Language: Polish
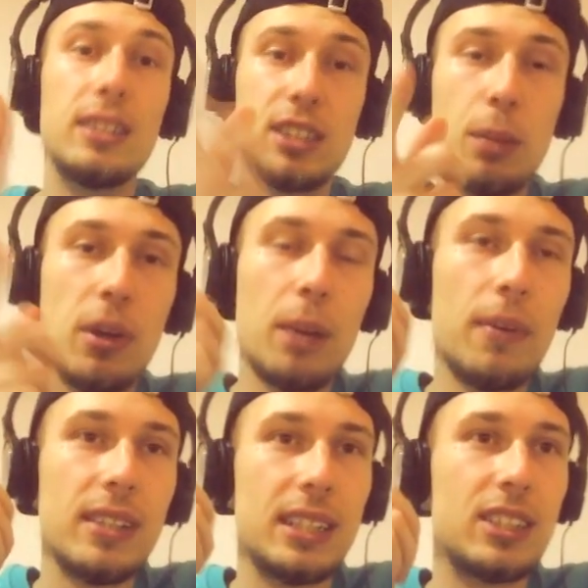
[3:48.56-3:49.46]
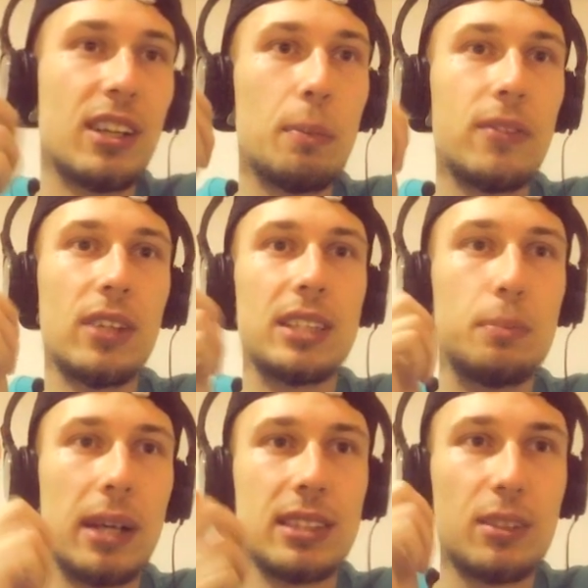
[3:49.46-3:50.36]
Co mogę powiedzieć? To na pewno
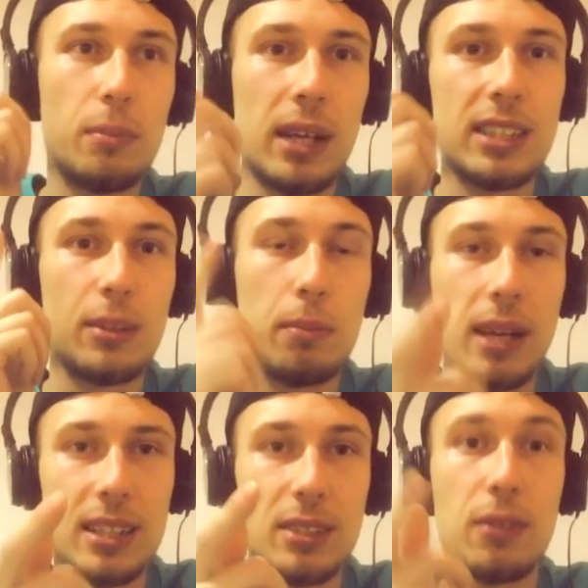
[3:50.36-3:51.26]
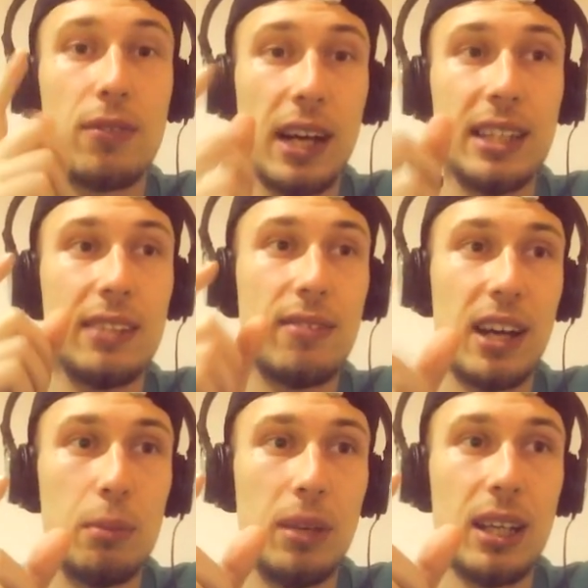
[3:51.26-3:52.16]
jest bardzo, bardzo, bardzo fajny
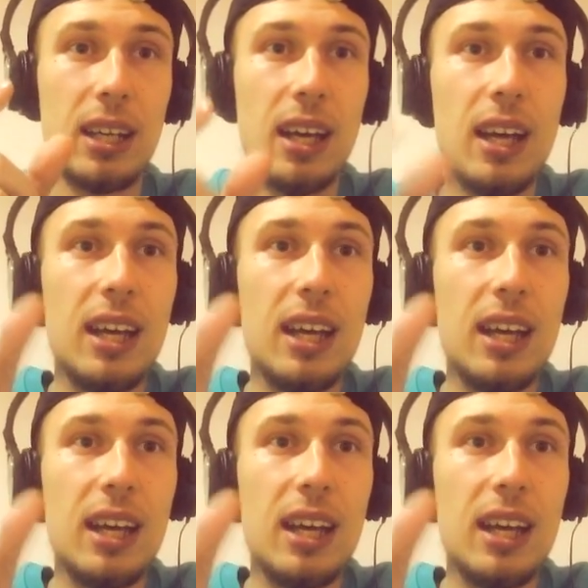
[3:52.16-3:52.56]
vibik